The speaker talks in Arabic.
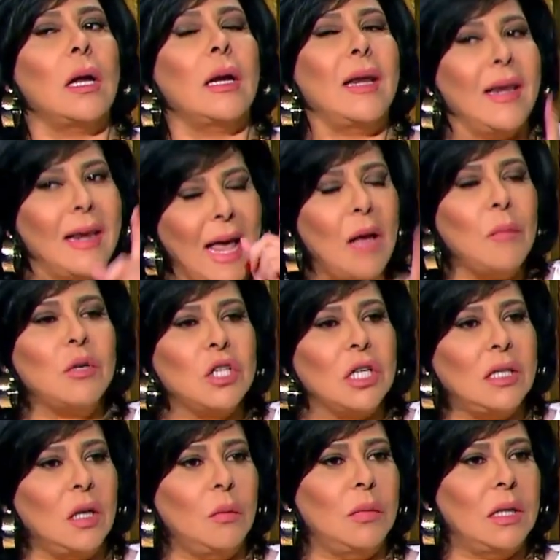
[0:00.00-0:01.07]
لا مش
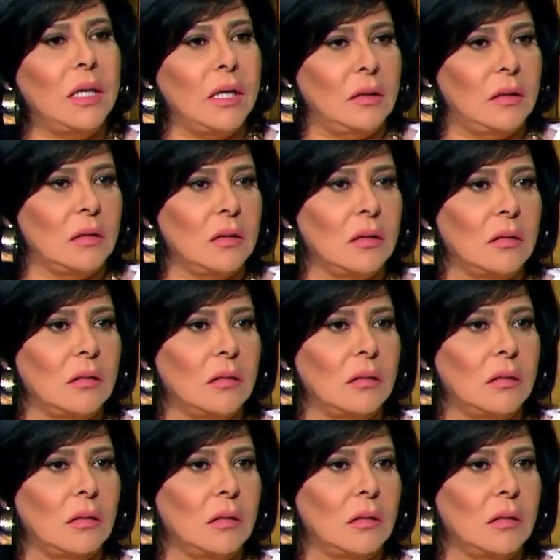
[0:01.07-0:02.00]
هتعمل كده لا